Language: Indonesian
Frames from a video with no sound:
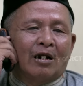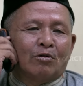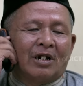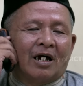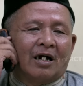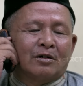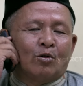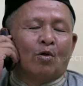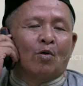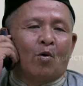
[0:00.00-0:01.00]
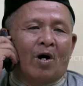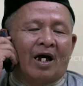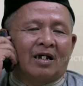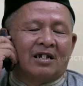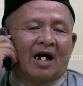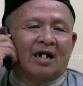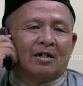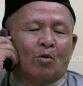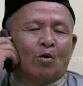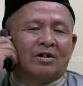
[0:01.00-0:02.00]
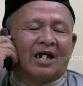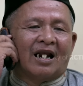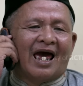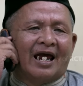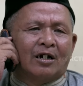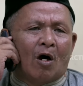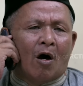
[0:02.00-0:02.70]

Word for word: kalau udah nggak dukung gua, jangan dukung yang lain